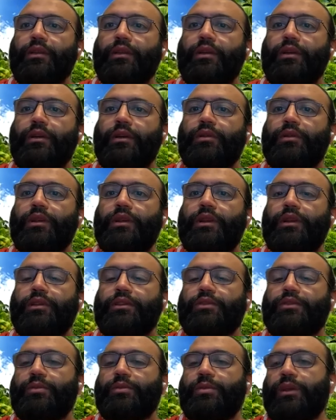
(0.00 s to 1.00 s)
قول الله
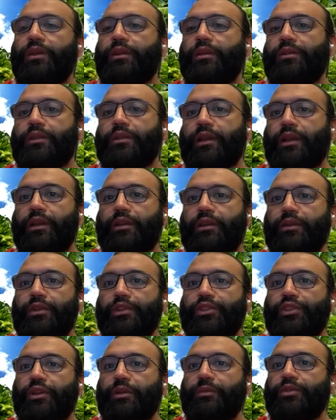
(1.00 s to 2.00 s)
سبحانه وتعالى
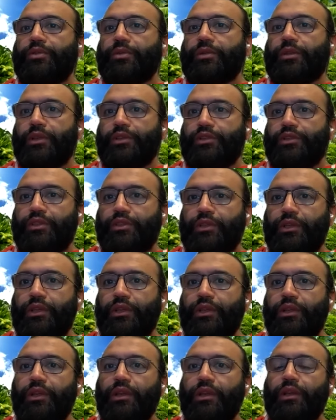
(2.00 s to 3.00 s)
والشمس تجري
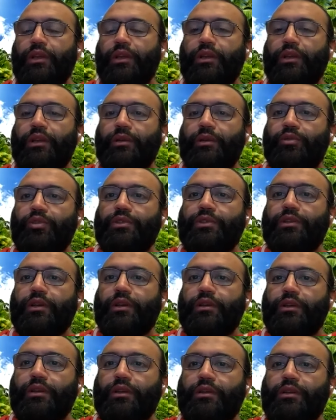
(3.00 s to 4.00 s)

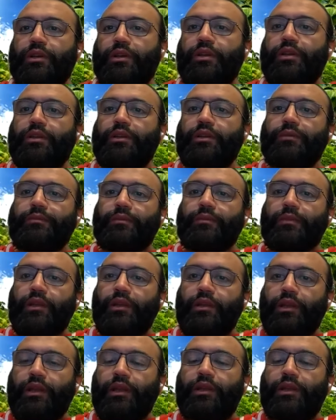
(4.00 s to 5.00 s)
لمستقر
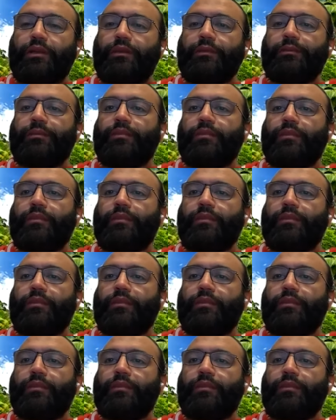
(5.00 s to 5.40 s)
لها